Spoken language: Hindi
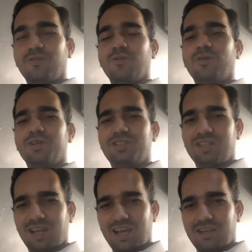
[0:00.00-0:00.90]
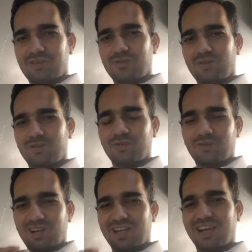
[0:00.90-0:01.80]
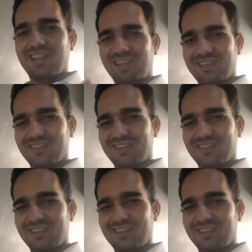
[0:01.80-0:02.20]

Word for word: वो स्ट्राइक जो है सो हटा दें